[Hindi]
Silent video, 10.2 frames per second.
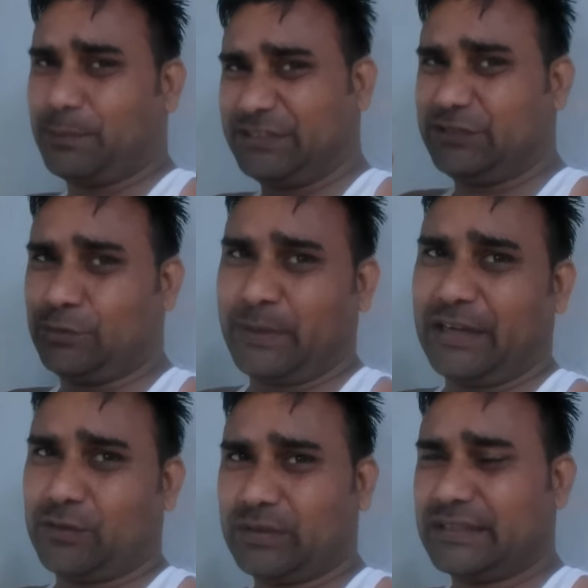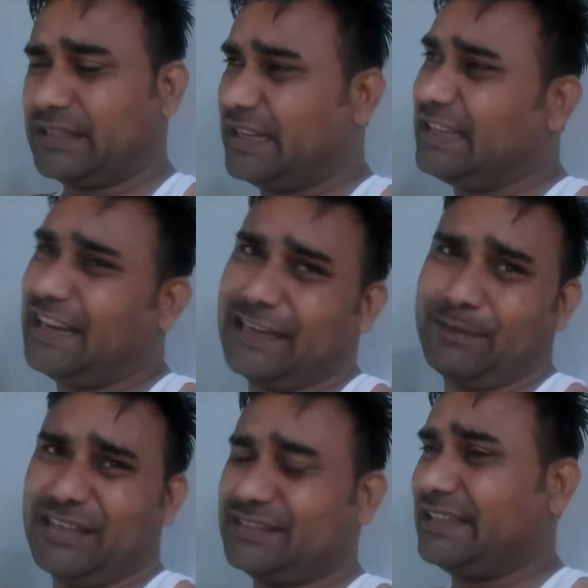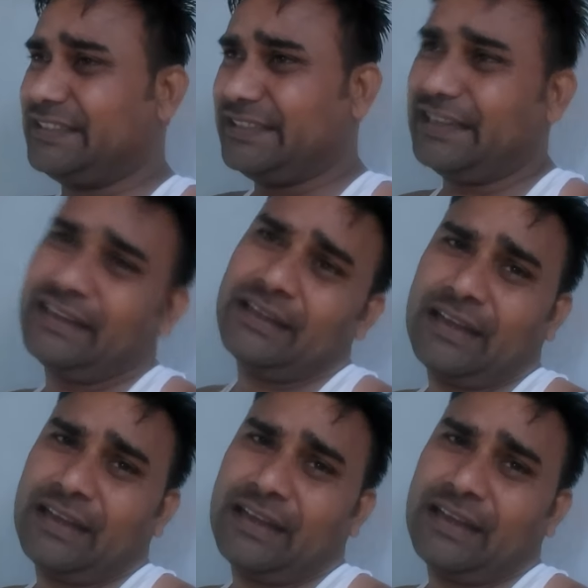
से पच्चीस रुपये का टोकन कटाइए लाइन में लग जाइएगा